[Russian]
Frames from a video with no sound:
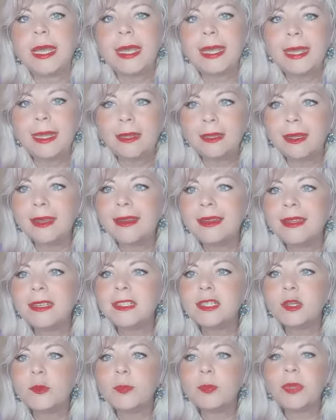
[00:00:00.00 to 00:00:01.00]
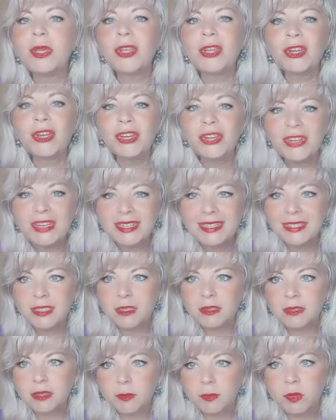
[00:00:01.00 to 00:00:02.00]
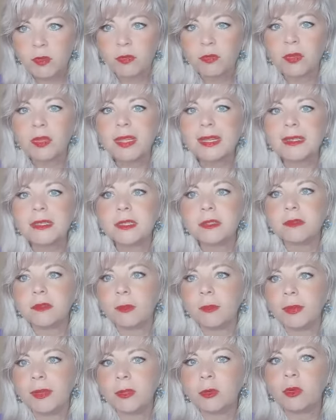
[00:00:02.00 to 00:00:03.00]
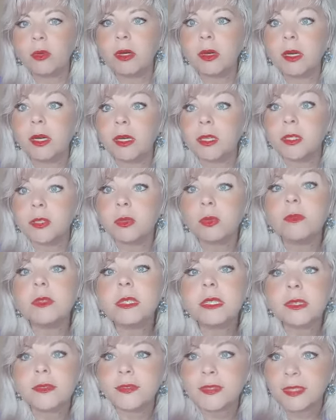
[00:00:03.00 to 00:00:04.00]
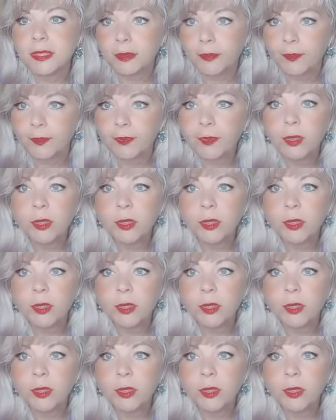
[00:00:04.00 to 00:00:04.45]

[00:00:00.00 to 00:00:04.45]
Это риск перекрытия себе финансового потока от слова совсем.